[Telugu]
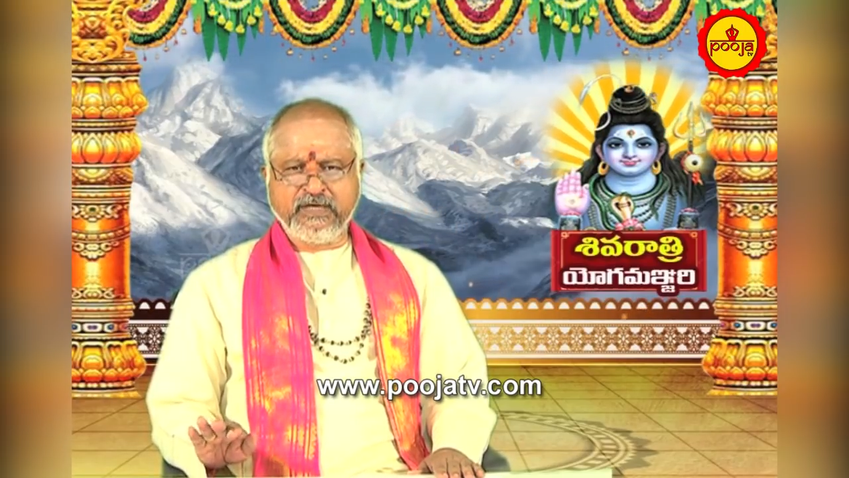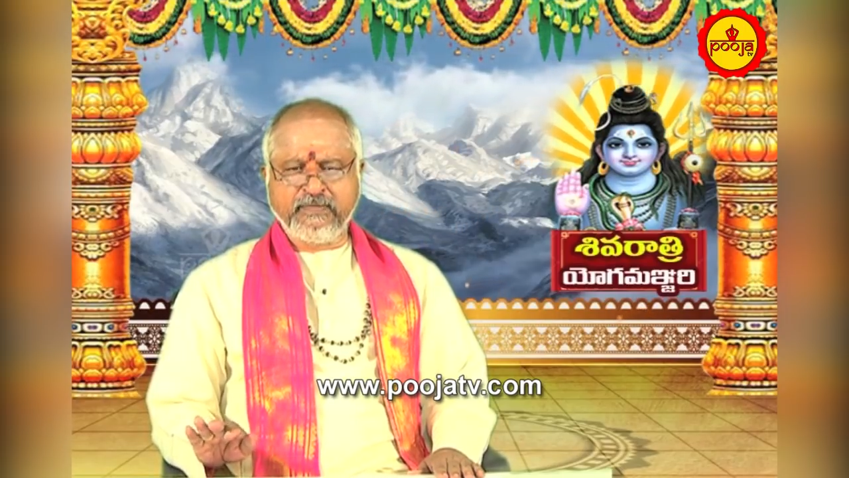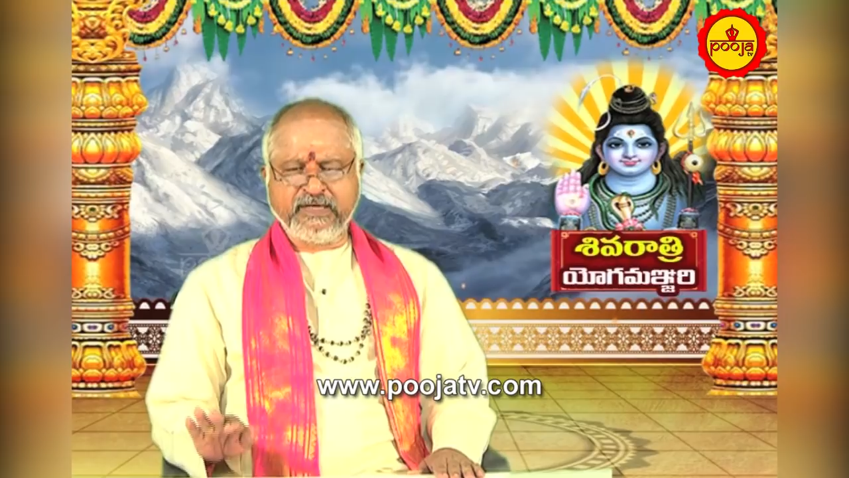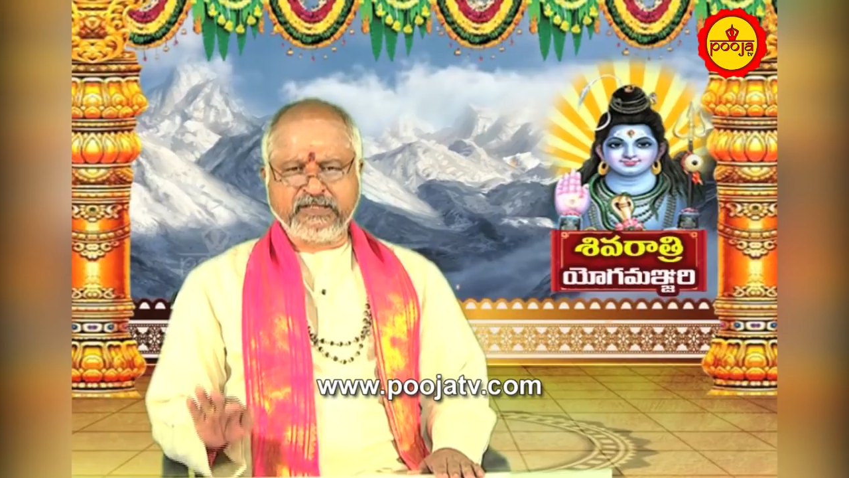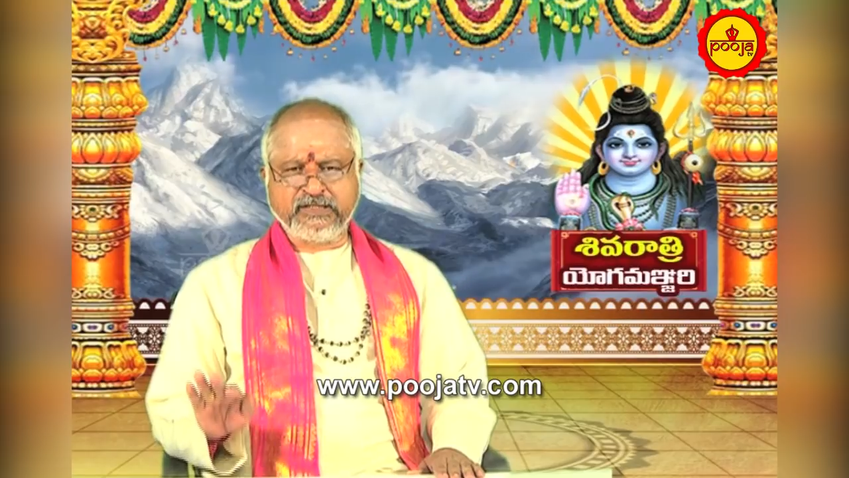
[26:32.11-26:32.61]

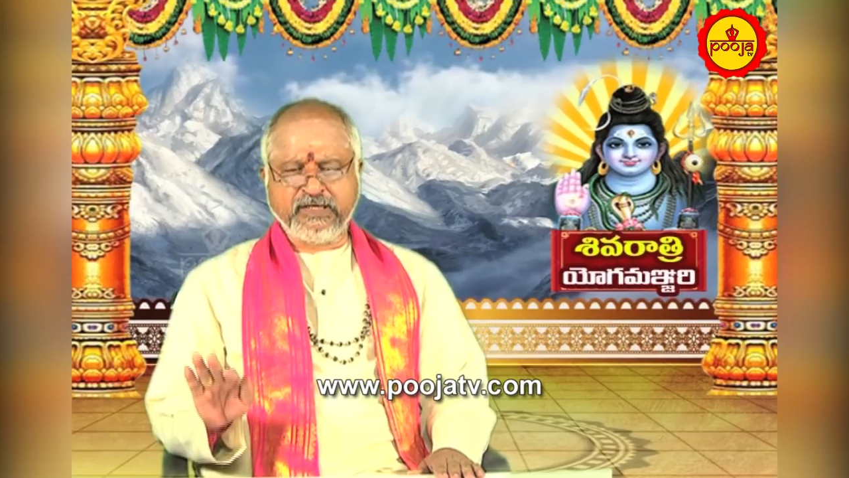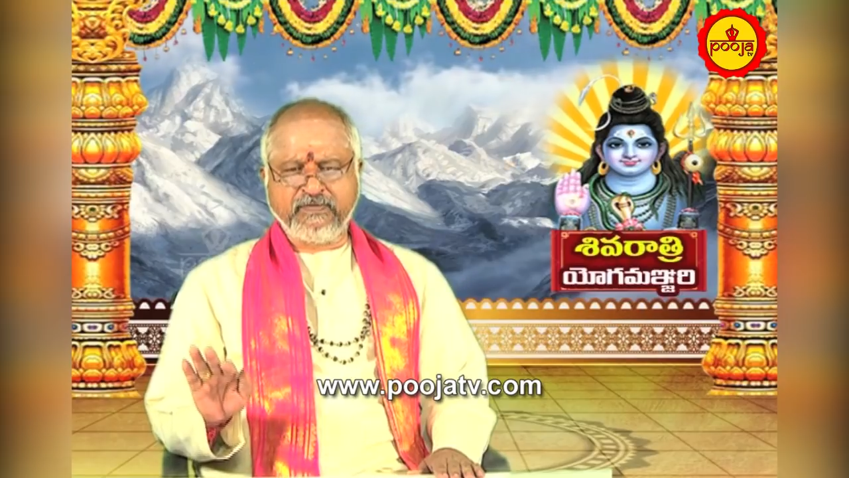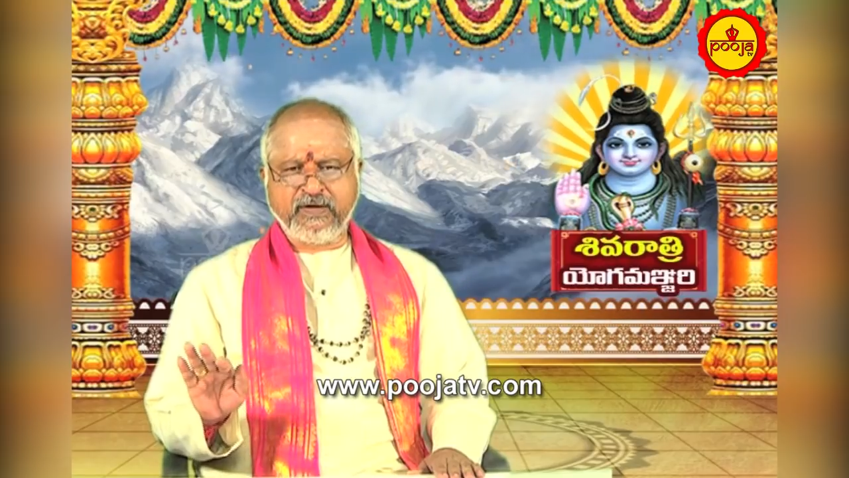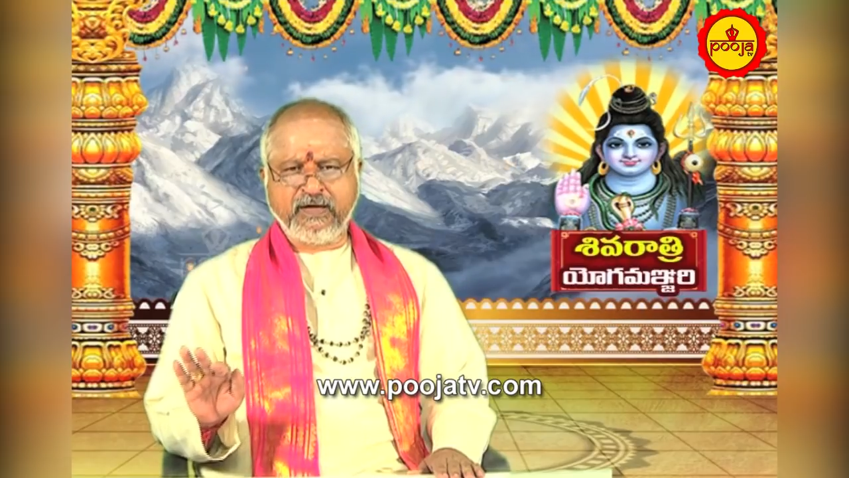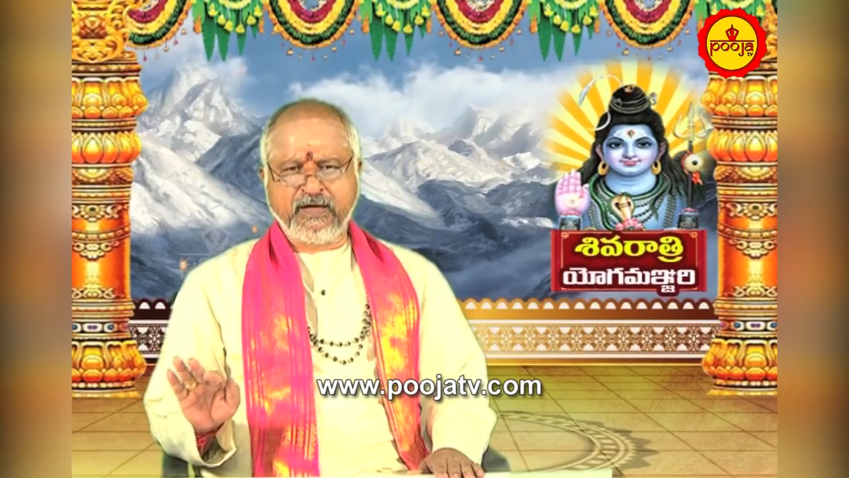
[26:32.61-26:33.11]
నమ
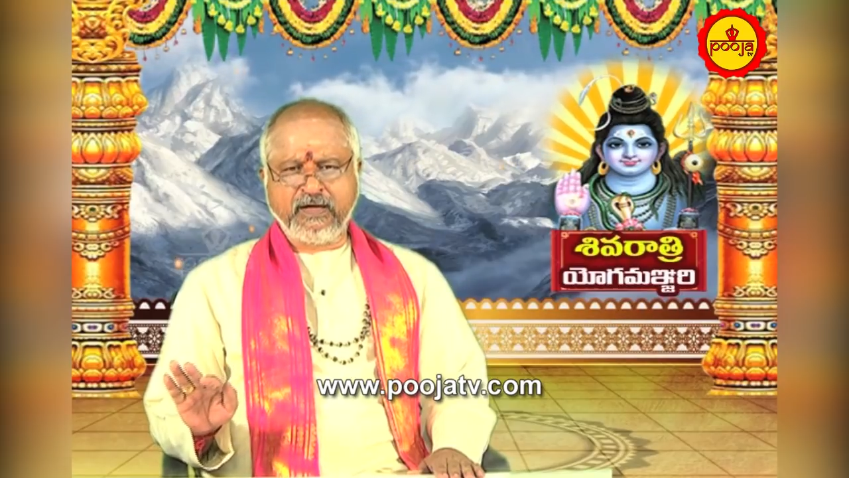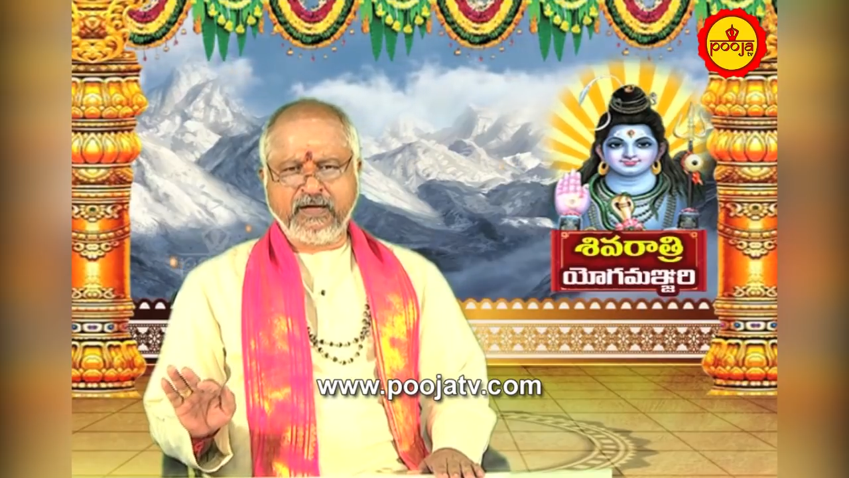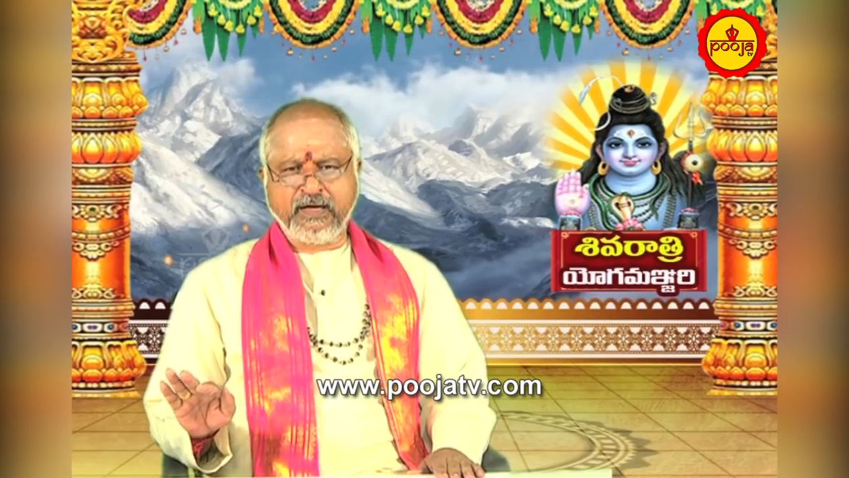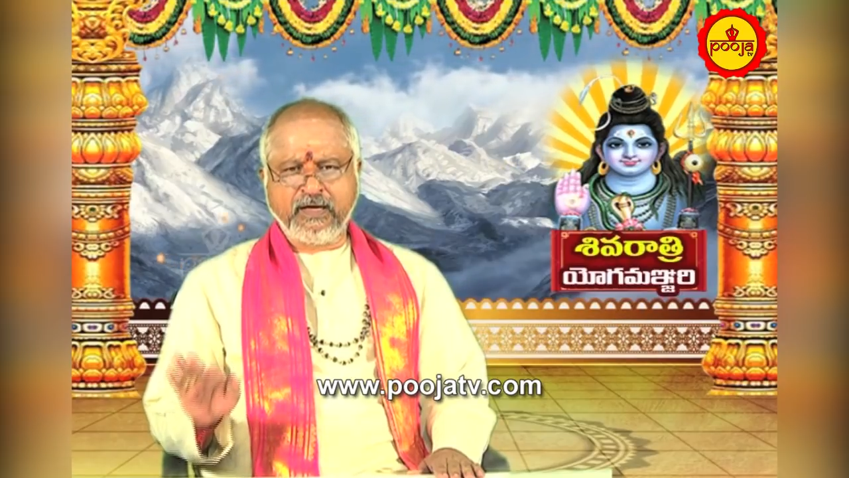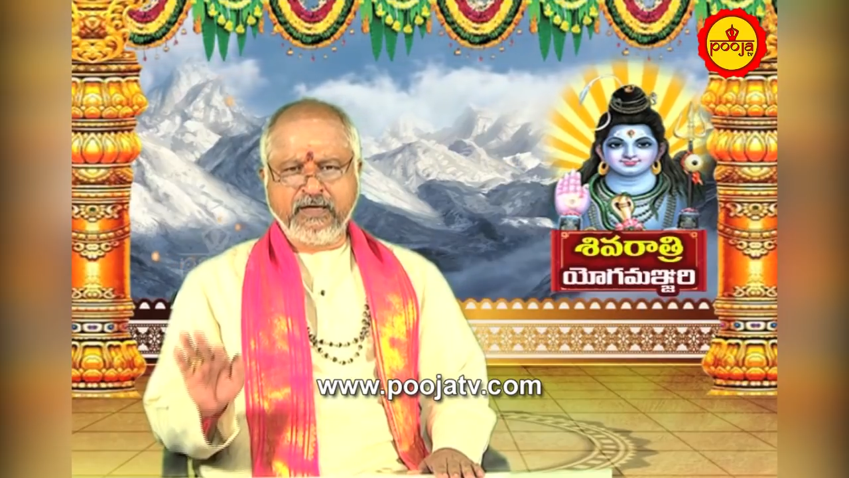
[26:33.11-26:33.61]

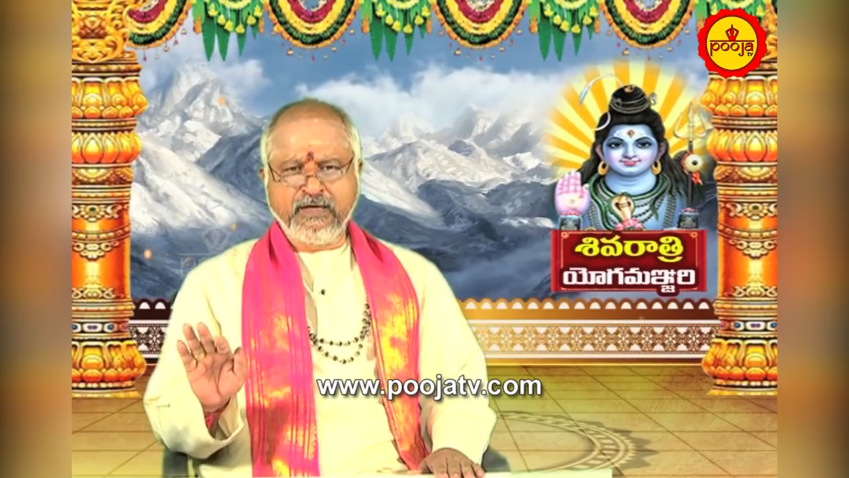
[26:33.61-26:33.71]
శివాయ